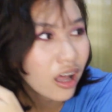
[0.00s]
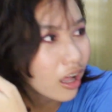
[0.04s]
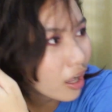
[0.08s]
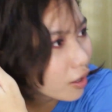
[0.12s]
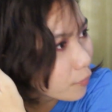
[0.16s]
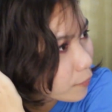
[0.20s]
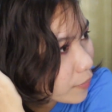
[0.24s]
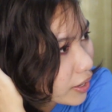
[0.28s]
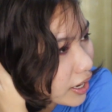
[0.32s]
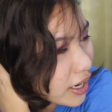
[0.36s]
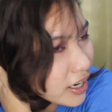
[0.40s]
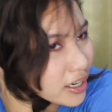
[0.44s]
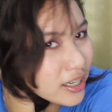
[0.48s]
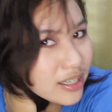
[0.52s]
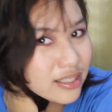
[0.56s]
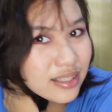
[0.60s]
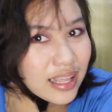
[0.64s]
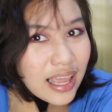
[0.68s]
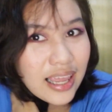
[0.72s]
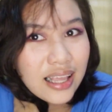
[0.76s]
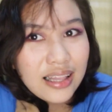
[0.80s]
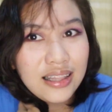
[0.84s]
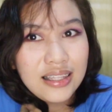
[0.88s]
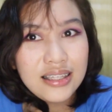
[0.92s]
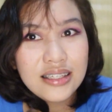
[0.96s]
um,
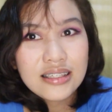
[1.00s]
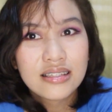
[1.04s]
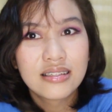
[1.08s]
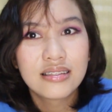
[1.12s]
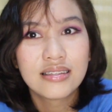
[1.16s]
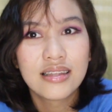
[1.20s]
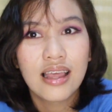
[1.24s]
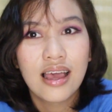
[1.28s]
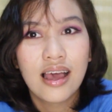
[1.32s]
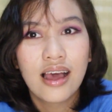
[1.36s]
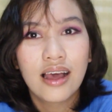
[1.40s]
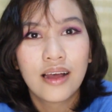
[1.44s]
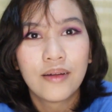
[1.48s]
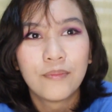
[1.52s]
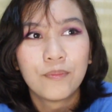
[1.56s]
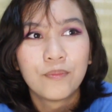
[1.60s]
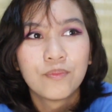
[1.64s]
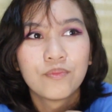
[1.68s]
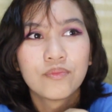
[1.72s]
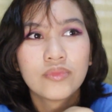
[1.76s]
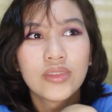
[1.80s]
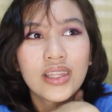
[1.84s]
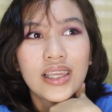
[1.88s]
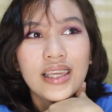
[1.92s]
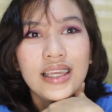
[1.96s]
hairstylist na
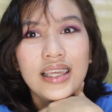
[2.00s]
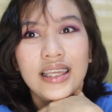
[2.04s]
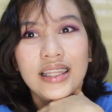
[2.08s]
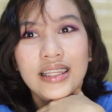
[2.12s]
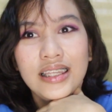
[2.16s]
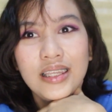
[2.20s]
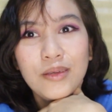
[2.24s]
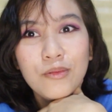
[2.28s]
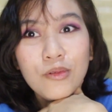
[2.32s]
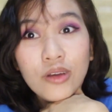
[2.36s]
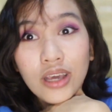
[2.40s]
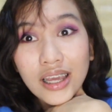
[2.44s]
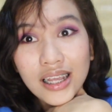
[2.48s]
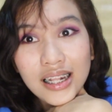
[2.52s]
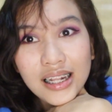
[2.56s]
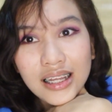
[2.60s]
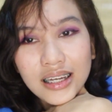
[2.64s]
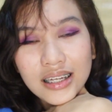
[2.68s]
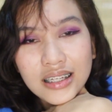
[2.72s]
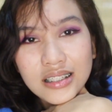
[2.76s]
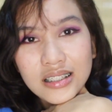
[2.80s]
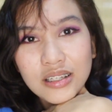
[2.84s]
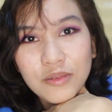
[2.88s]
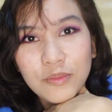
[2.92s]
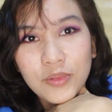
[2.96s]
hindi mo
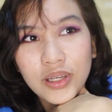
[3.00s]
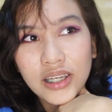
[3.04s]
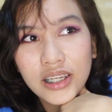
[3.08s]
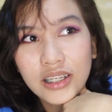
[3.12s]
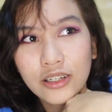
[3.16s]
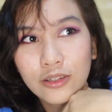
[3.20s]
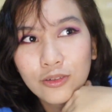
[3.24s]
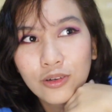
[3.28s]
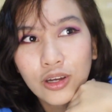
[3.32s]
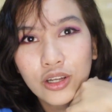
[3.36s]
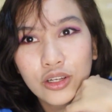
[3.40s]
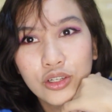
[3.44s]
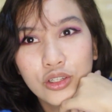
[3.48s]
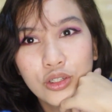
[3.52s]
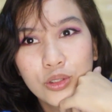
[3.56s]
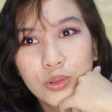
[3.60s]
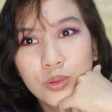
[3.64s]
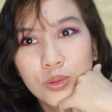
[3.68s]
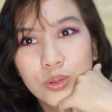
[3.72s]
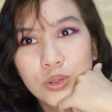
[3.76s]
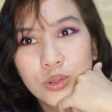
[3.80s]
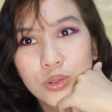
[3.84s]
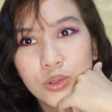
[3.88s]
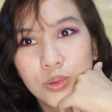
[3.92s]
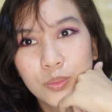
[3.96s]
kailangan sabihin kung ano yung
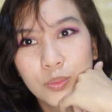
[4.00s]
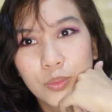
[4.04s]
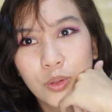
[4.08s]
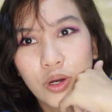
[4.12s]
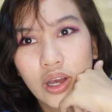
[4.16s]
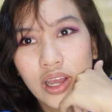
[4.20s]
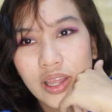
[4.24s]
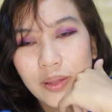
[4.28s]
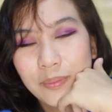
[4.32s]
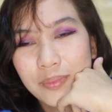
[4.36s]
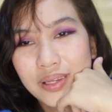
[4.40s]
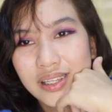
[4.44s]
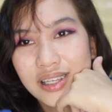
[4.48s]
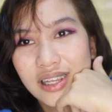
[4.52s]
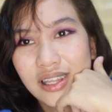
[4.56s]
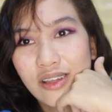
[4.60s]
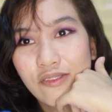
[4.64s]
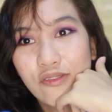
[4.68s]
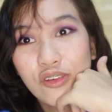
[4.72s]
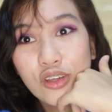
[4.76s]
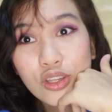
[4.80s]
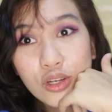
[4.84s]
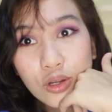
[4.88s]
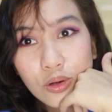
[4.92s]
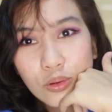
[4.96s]
gusto mo. I mean,
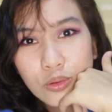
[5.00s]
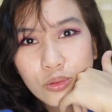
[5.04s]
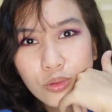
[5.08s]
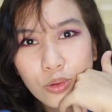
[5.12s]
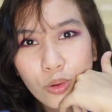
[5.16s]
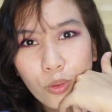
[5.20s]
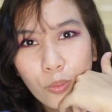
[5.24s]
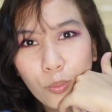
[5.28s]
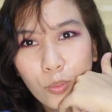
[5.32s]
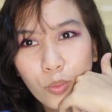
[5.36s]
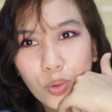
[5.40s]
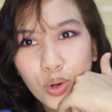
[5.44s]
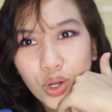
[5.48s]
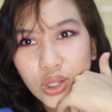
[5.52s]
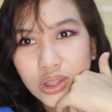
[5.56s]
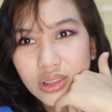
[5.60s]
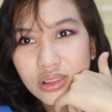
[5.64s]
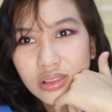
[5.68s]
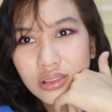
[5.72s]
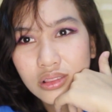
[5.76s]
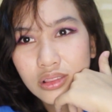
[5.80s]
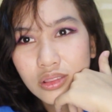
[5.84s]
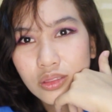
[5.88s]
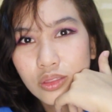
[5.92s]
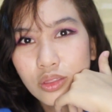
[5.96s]
if you don't know what
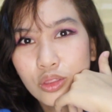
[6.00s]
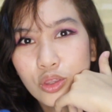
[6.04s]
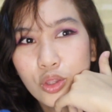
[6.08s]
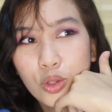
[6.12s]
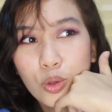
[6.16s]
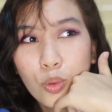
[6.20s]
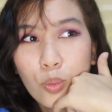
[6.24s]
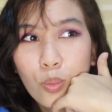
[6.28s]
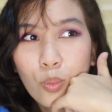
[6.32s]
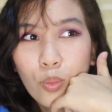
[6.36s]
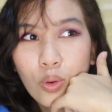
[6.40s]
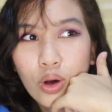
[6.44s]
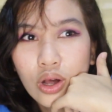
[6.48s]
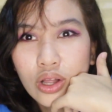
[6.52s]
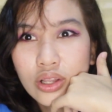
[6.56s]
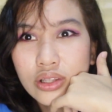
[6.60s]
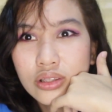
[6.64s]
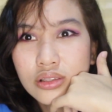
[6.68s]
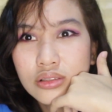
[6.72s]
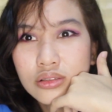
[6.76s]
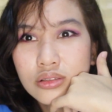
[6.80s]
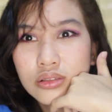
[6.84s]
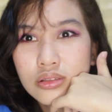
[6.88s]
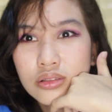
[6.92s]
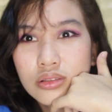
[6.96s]
you
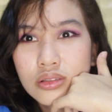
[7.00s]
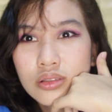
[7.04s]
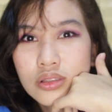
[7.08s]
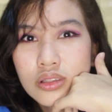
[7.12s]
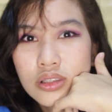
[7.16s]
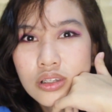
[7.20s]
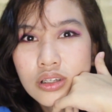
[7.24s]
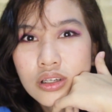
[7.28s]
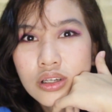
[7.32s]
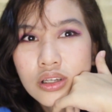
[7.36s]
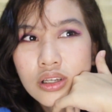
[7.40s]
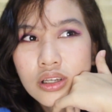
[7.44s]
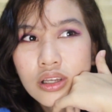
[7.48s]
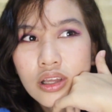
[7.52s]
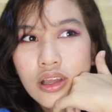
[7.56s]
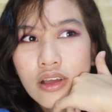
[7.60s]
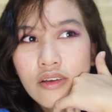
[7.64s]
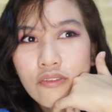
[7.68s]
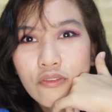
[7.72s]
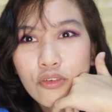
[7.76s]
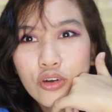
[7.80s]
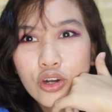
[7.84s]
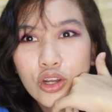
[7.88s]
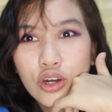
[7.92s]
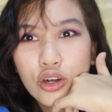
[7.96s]
want
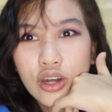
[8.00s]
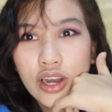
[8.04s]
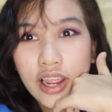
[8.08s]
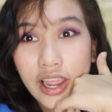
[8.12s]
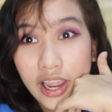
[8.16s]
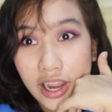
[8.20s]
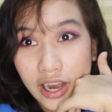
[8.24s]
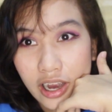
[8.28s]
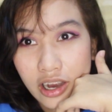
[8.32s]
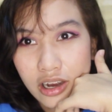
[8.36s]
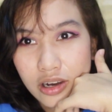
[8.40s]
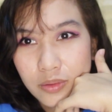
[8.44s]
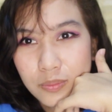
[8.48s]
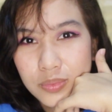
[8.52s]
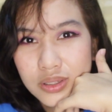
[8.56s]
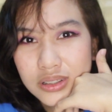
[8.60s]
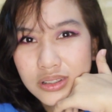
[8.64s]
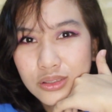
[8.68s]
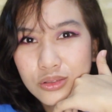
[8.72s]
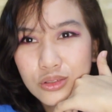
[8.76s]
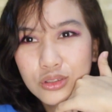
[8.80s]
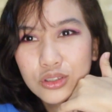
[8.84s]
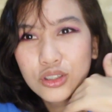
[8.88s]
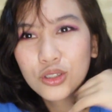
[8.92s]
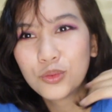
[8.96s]
for your hair.
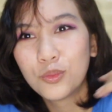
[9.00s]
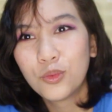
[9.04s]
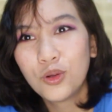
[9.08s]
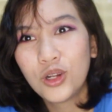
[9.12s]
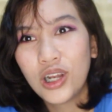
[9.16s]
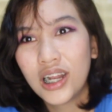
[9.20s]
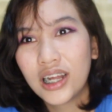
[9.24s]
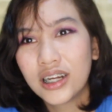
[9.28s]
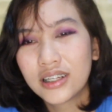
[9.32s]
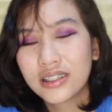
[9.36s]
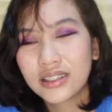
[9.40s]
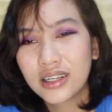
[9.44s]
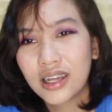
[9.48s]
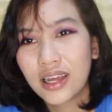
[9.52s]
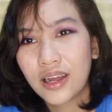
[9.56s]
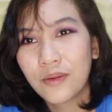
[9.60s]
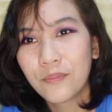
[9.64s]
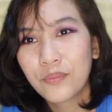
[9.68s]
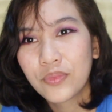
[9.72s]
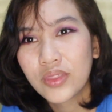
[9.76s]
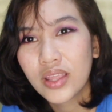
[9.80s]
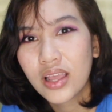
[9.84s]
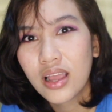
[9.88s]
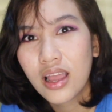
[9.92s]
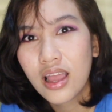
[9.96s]
Basta gusto mo lang na
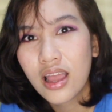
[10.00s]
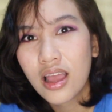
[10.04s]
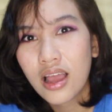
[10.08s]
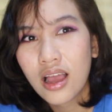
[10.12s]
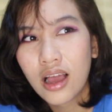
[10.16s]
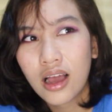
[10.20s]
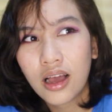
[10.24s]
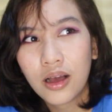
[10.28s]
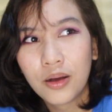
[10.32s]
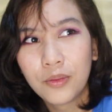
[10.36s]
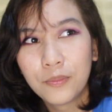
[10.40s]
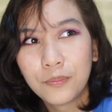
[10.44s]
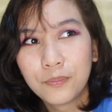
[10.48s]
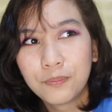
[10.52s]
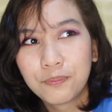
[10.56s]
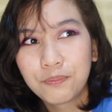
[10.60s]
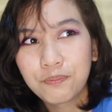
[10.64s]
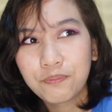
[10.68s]
um,